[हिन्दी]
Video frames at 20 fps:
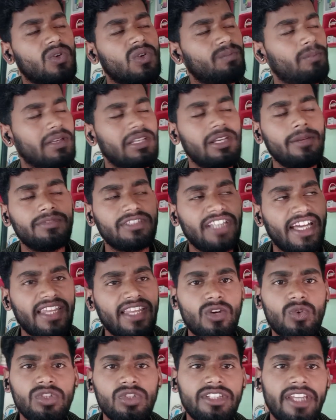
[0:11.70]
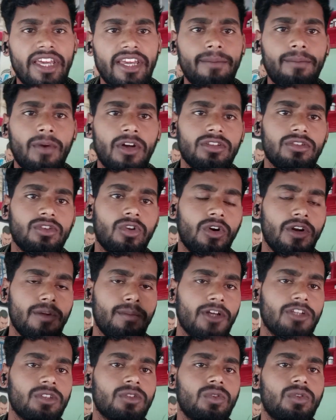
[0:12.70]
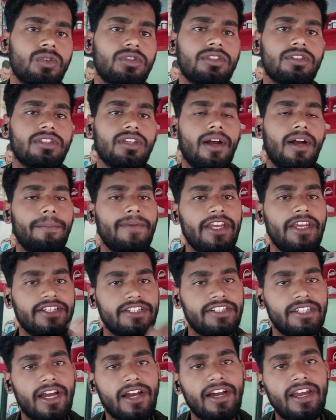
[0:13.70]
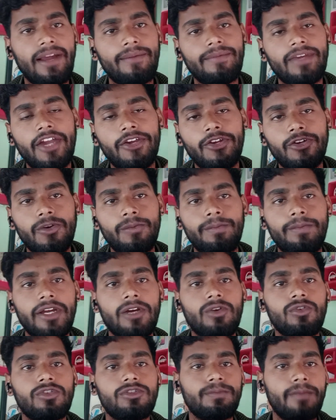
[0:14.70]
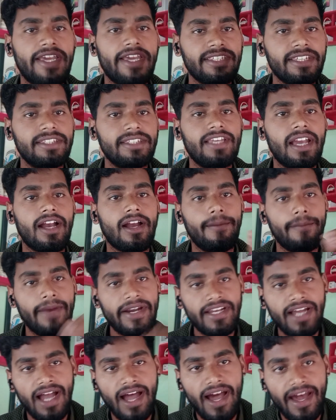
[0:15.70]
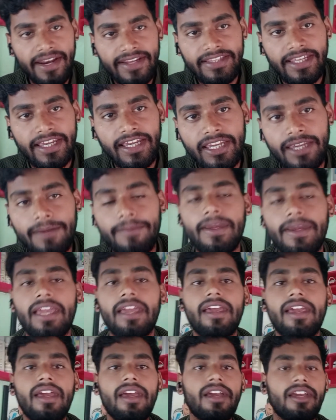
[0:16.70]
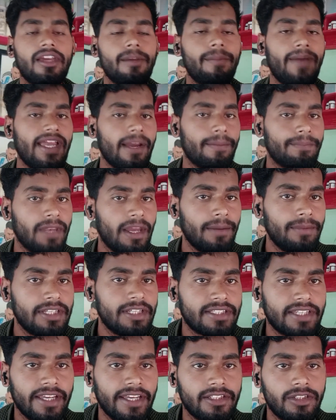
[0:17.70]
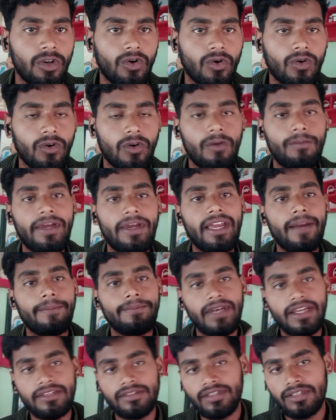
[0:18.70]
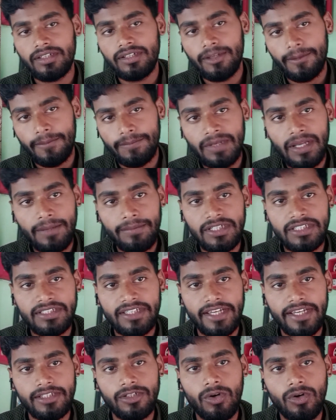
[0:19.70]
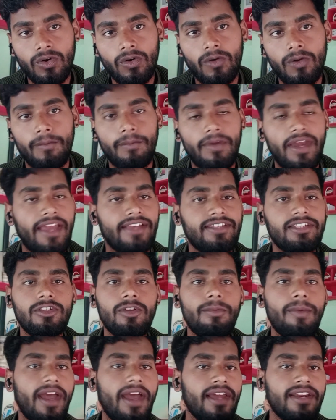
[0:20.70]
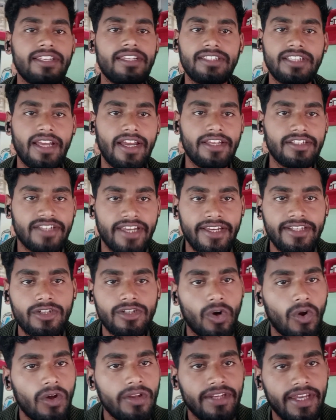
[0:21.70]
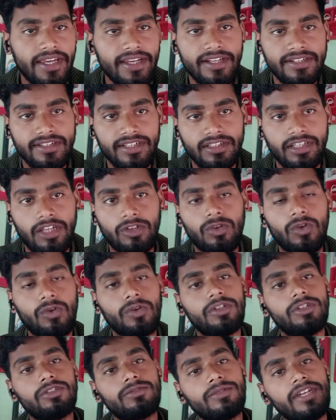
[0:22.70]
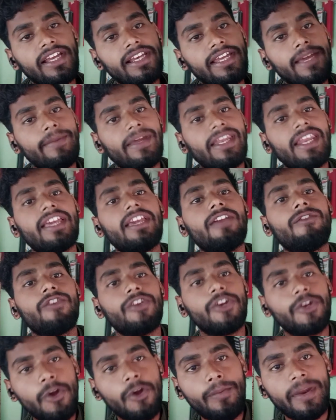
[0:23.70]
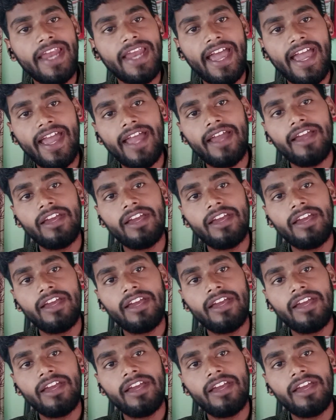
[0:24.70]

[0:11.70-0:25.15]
मतलब ज़्यादा कुछ नहीं बहुत थोड़े बहुत कुछ अपने इंस्टाग्राम या यूट्यूब पे कुछ मैसेज या कमेंट आ रहे थे कि भी कि भाई अपना भी स्केच ड्रॉ करो भाई अपना अपना भी स्केच ड्रॉ करो ऐसे तो मैं हर किसी का स्केच ड्रॉ नहीं कर सकता तो इसके लिए मैंने ये वीडियो बनाया है